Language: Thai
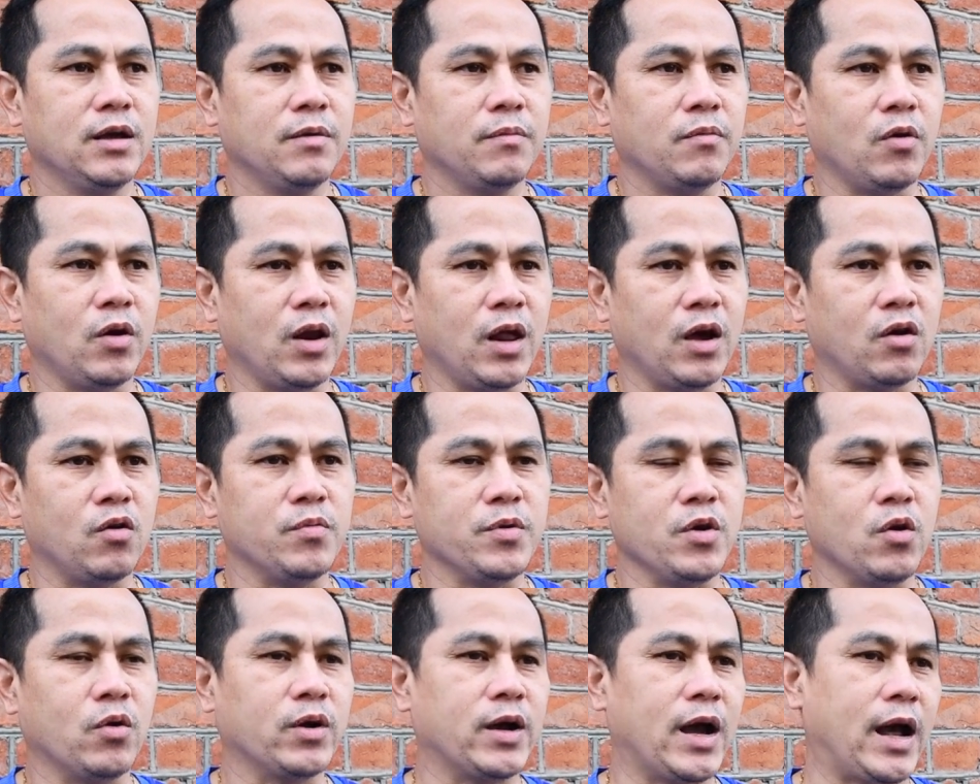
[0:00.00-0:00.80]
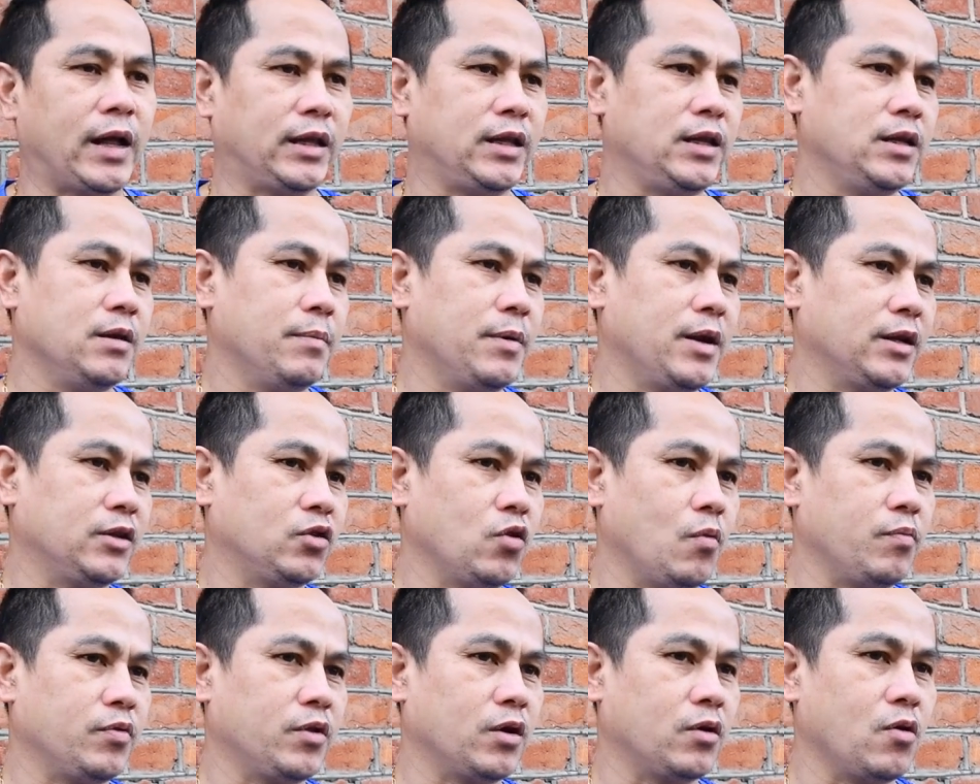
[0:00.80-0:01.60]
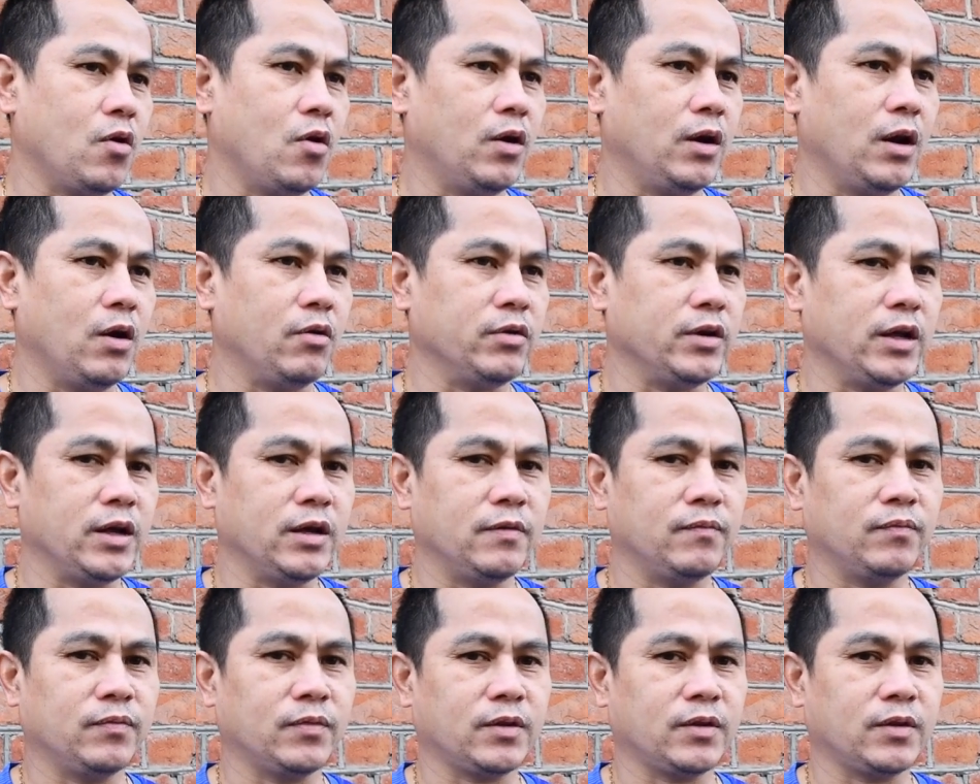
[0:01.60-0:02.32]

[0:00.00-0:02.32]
พอเราเขามีโอกาสที่จะมาจบสกอร์เราเนี่ย